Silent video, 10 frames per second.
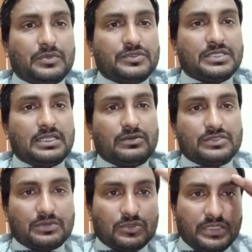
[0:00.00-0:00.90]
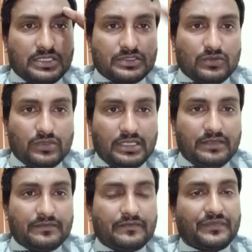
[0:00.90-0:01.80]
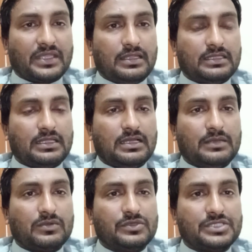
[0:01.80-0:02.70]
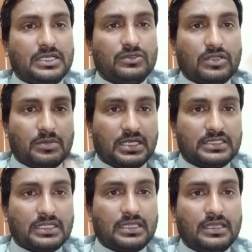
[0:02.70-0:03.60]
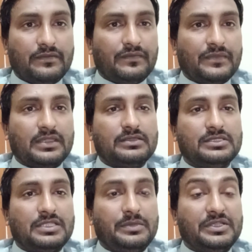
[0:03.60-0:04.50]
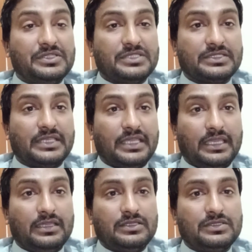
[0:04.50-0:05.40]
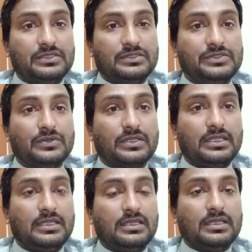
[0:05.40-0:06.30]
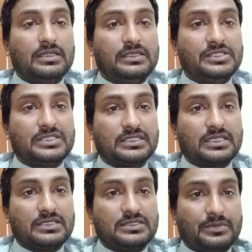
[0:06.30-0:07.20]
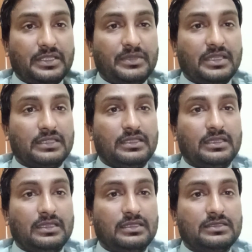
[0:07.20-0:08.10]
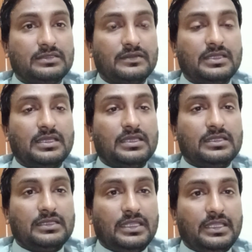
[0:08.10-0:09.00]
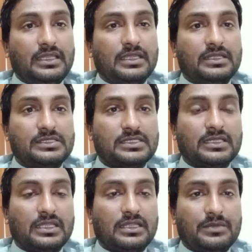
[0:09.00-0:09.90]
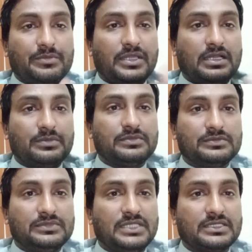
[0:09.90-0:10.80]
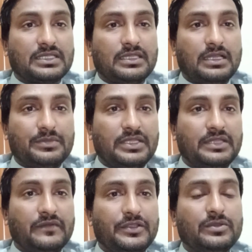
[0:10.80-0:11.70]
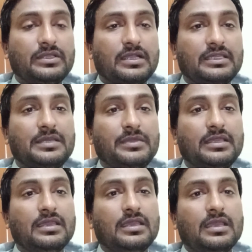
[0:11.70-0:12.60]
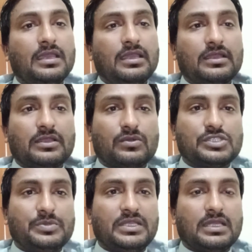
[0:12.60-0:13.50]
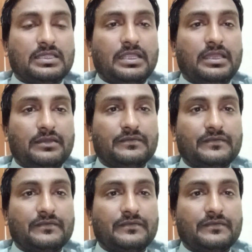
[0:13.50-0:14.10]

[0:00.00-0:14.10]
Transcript: पहुँचाया उन सबको मेरा सलूट है अल्लाह ताला आपको शाद और आबाद रखे जितने भी टीचर्स हैं जो कि टीचर के ज़मरे में आते हैं ये नहीं कि टीचिंग के नाम पे आप जैसा कि आपने ये वीडियो दिखाई है हमें कि कुछ भी करते रहें